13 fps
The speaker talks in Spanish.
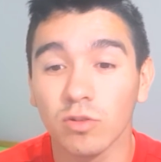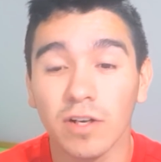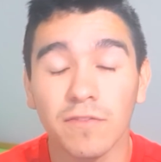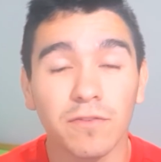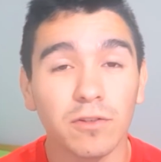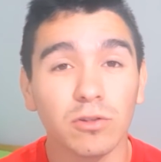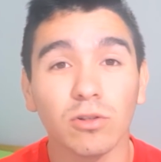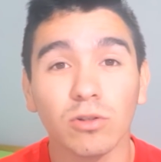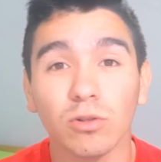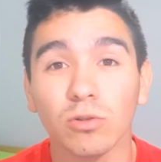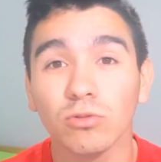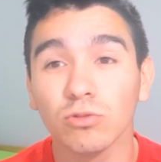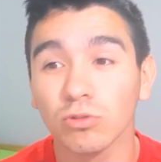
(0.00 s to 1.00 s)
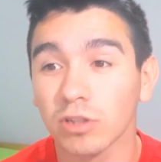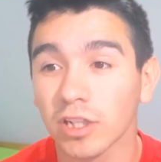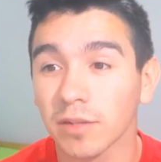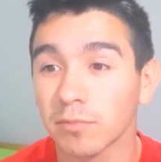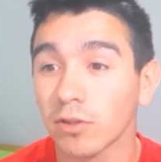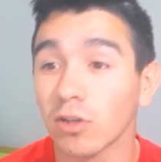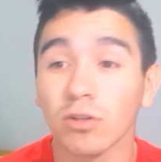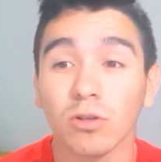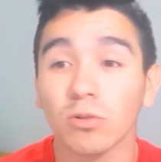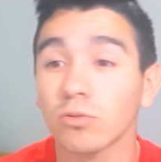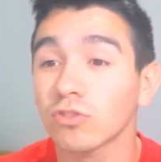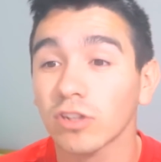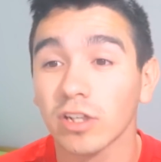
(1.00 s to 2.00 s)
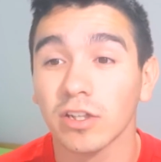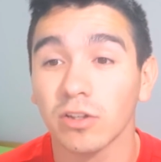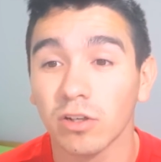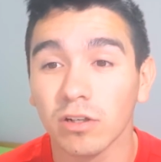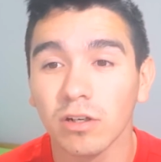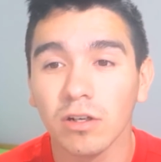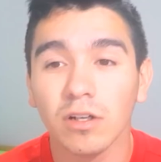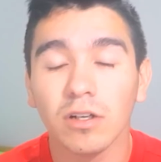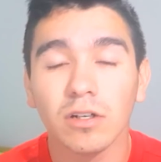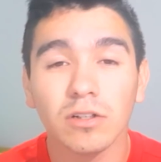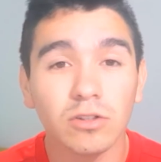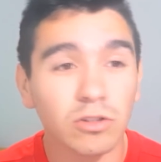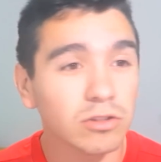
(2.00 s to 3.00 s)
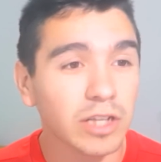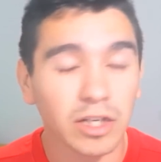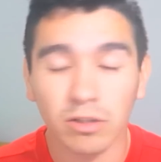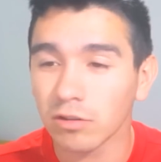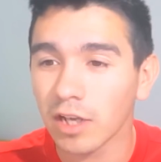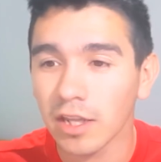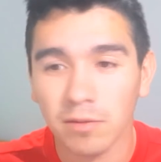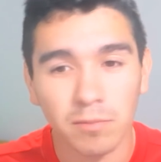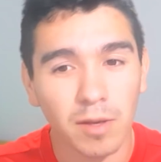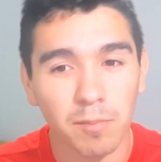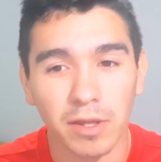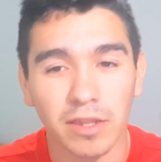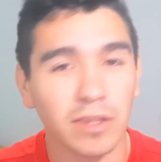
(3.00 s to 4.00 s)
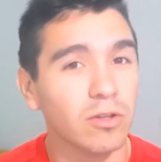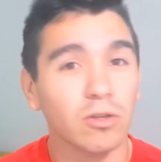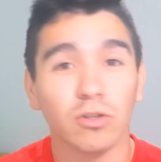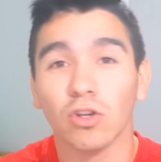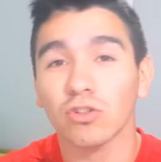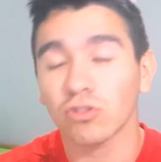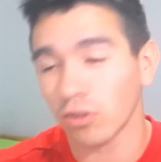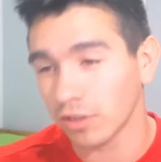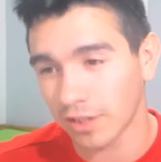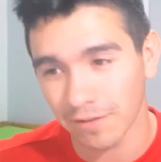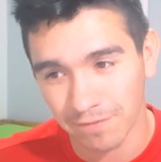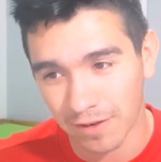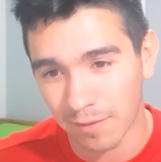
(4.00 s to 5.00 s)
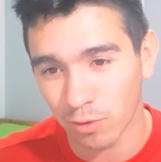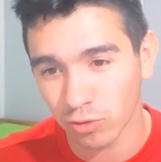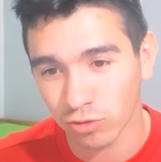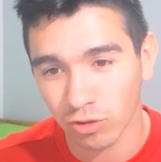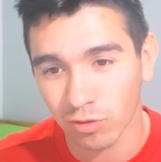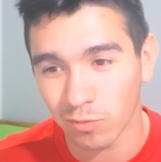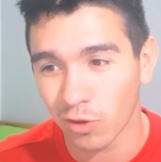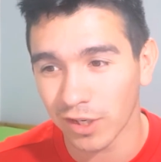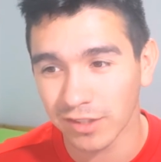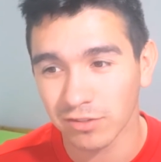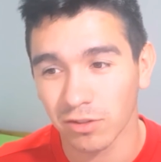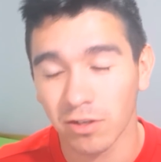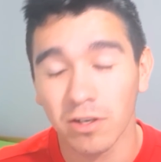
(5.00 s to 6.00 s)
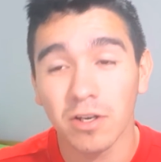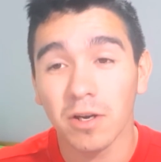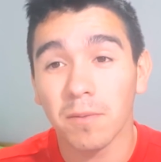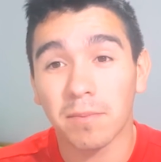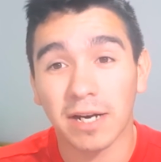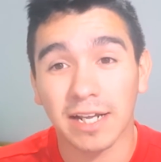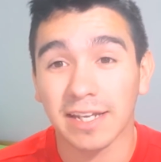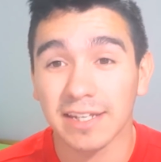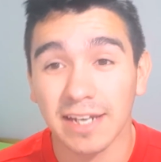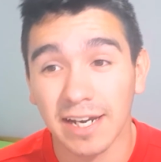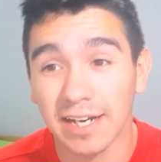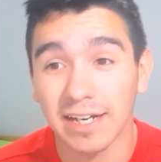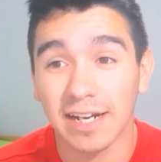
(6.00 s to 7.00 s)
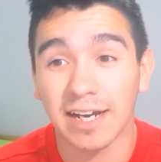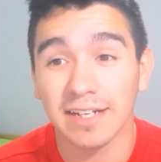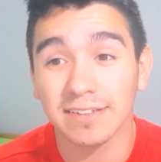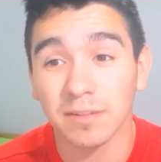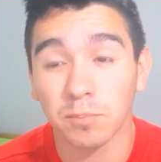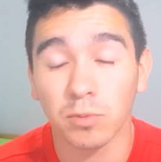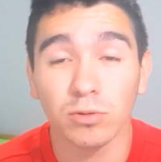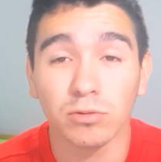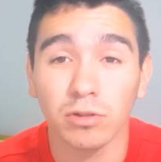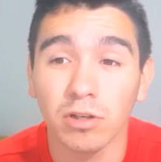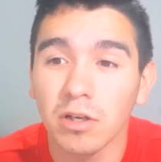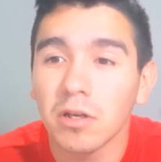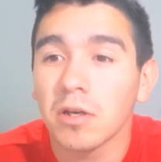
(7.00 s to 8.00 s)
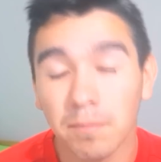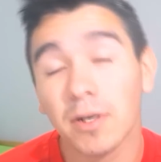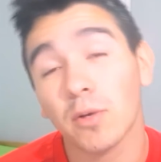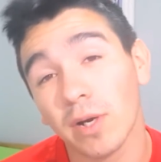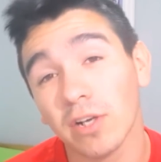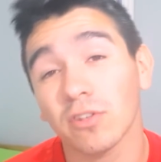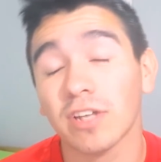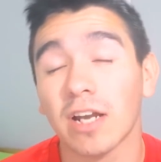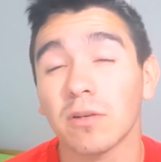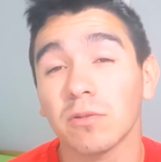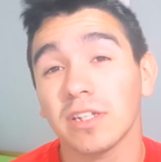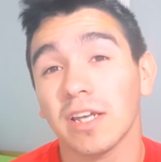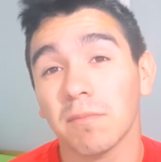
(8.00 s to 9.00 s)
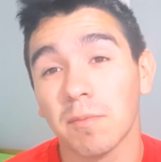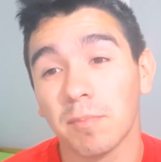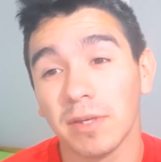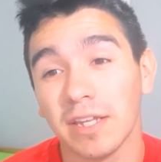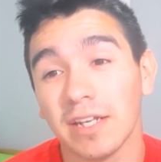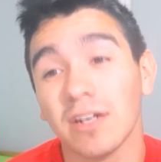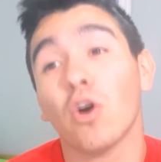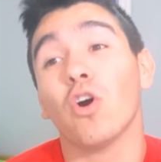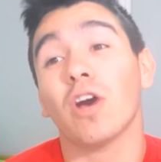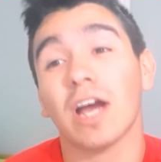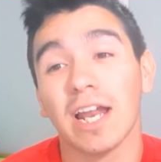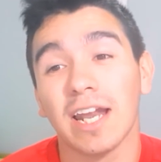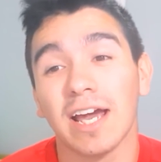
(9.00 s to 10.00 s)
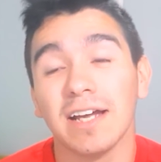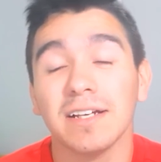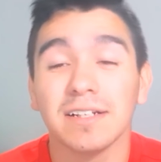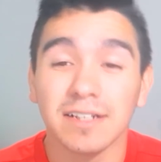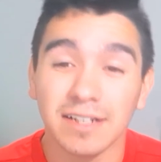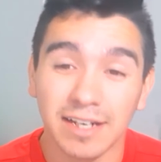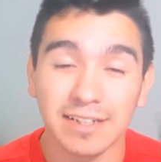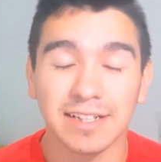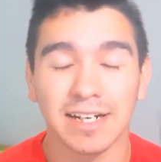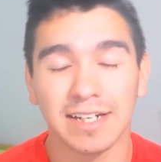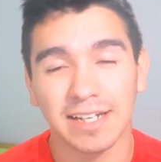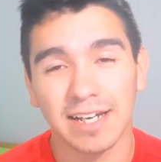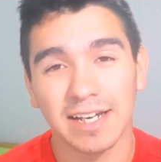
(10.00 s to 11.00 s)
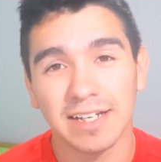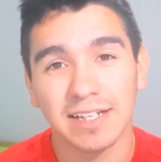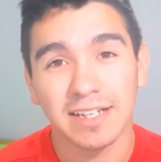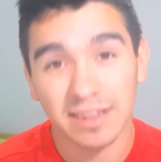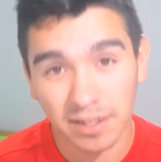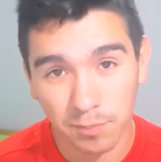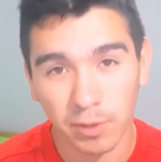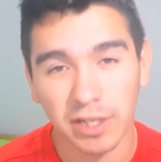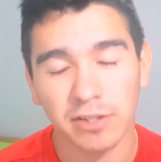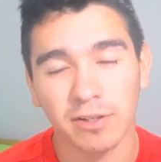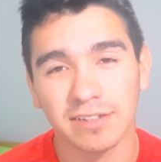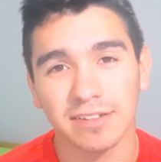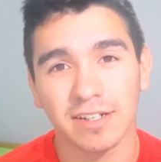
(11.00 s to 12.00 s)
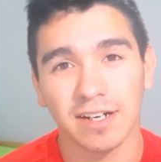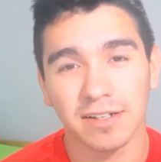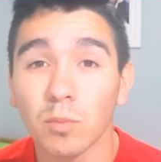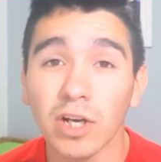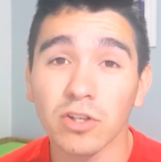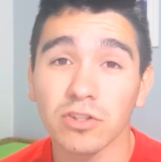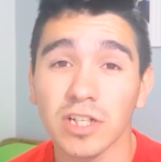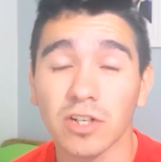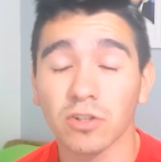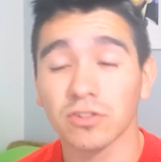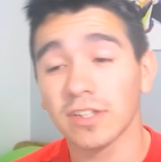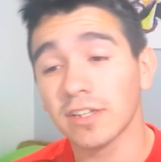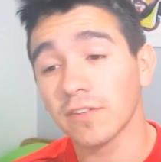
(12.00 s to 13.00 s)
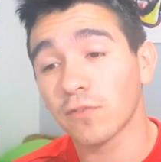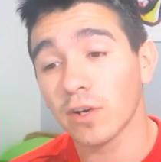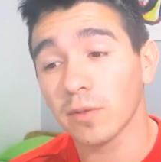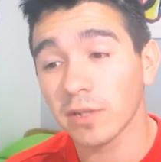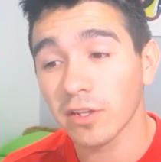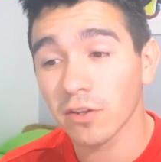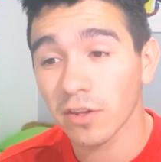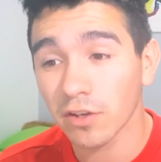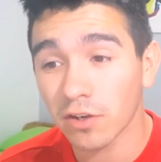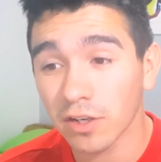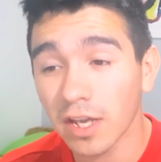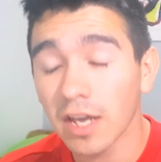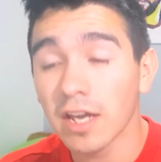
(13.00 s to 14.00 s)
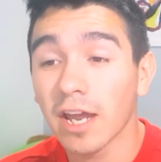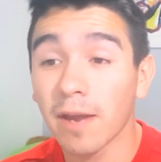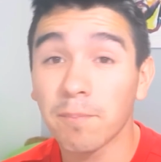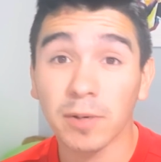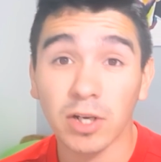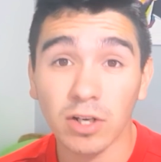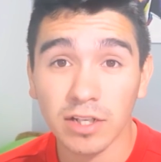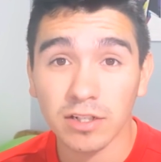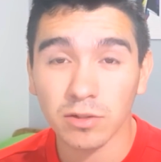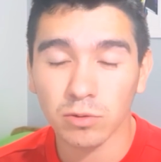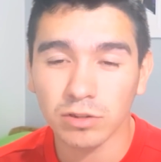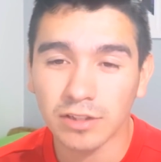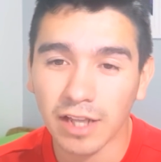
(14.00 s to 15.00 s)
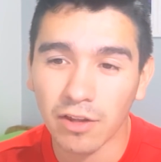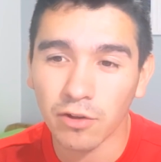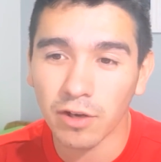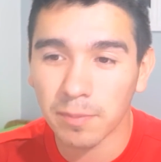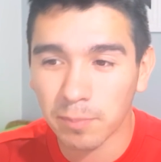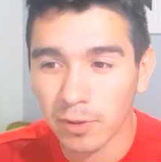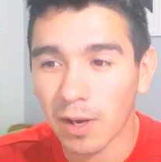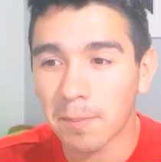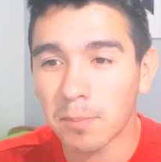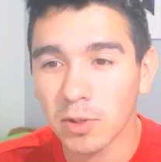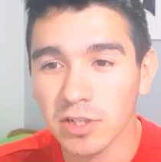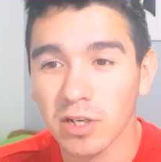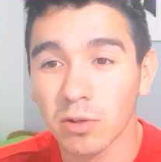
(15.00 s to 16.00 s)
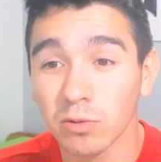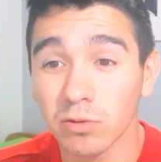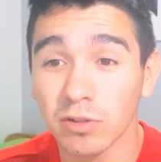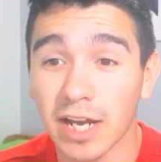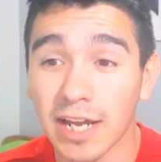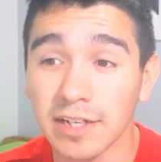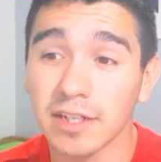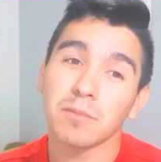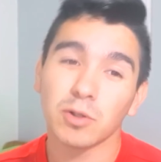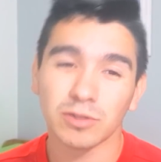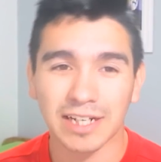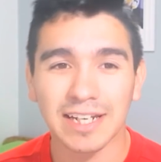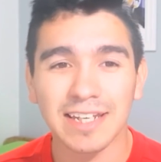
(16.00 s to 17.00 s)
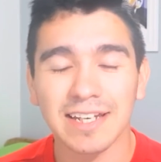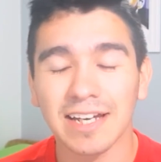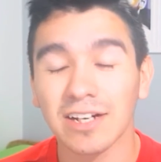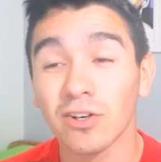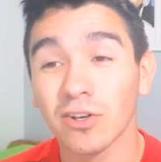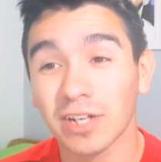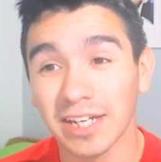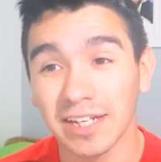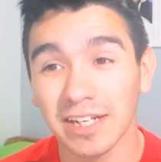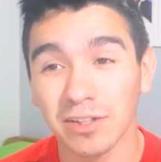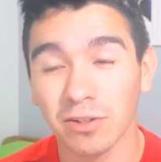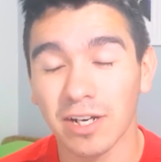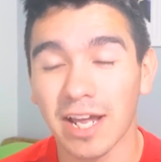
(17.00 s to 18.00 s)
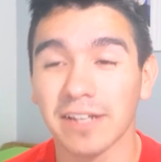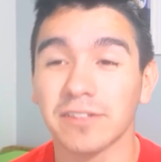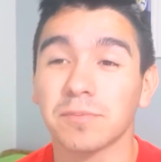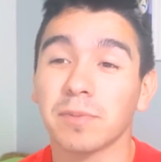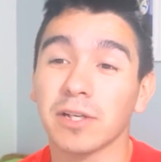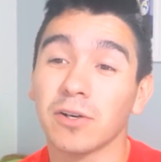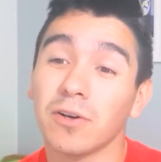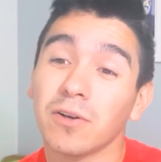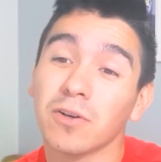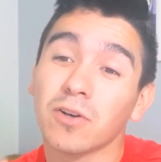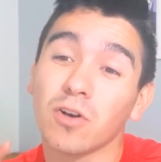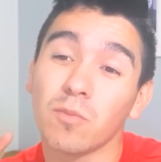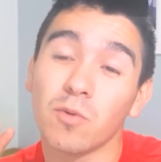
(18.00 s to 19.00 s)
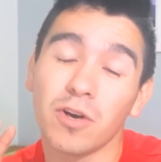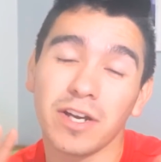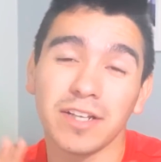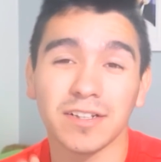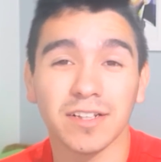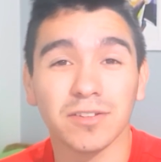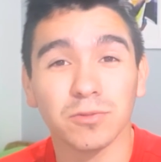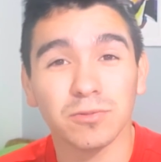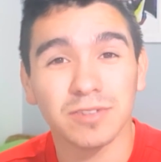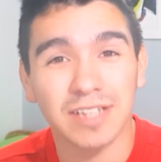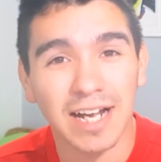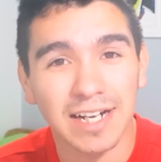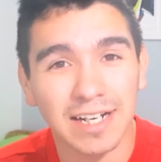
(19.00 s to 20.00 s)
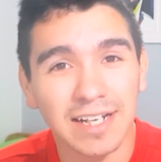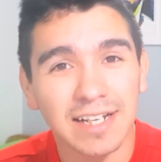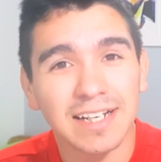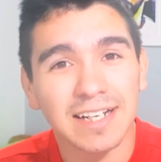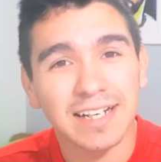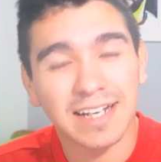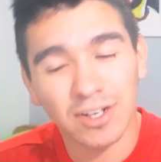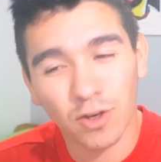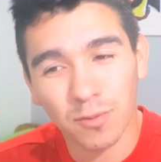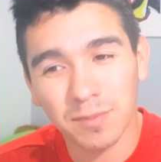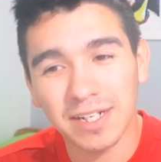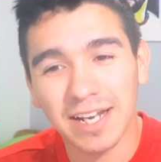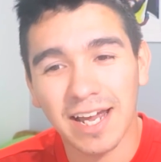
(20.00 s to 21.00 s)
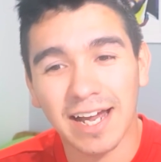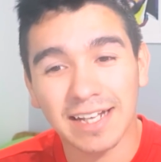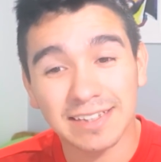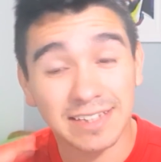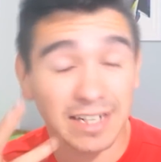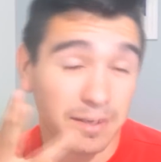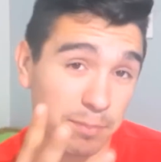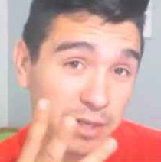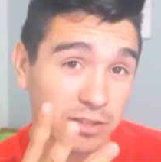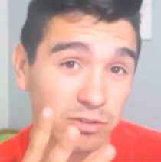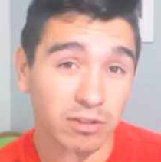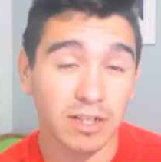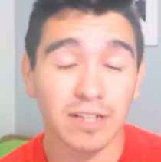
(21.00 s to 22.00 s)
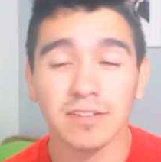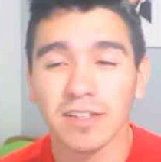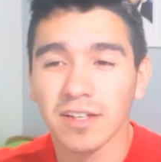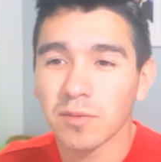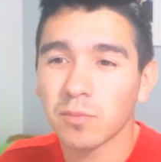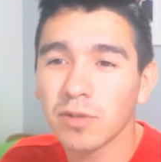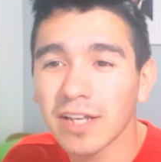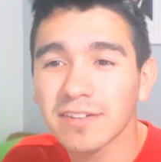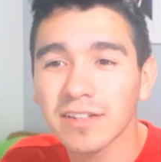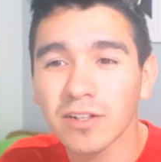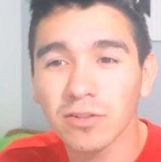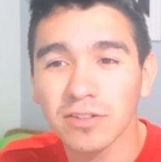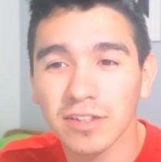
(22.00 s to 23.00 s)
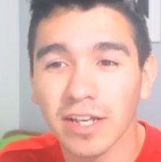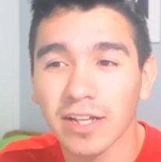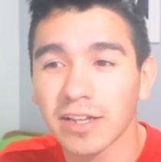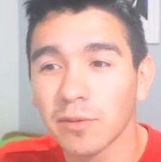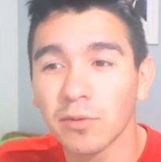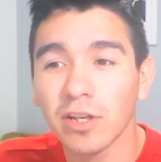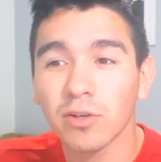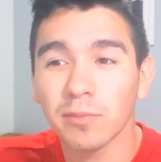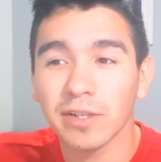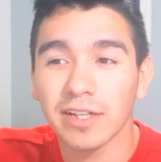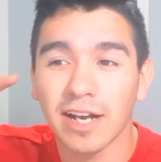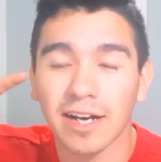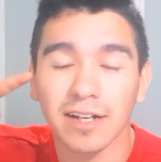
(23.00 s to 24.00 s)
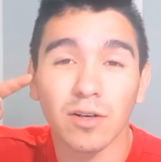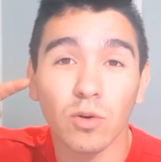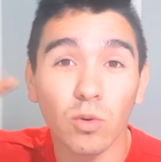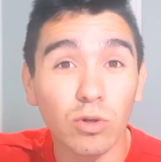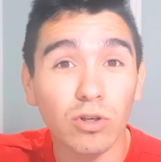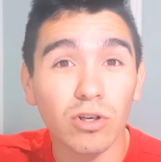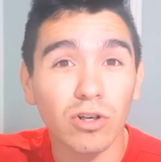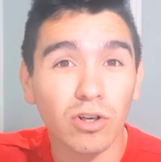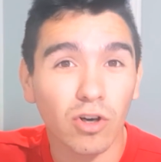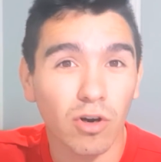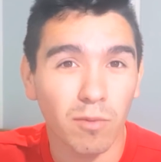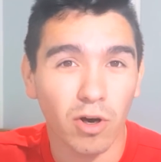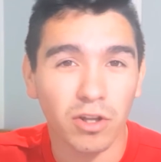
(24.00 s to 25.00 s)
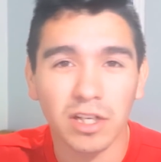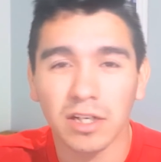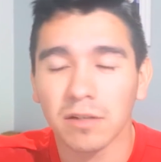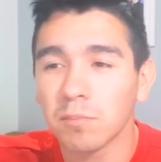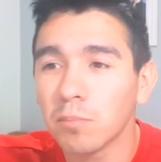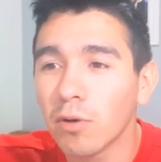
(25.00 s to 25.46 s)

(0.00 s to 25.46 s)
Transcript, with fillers: Una foto con un suscriptor, con un seguidor no tengo, nadie me ha pedido, no soy tan famoso como eso para que lleguen a ese punto. Pero bueno, si algún día me piden, ojalá estaría dispuesto a hacerla. Bueno chicos, este fue el video de hoy. Espero les haya gustado, espero apoyen con un like. Me gustaría llegar a los 500 likes, pero como este es un tag que nomina a tres personas, voy a hacer lo siguiente. Voy a nominar uno comodín.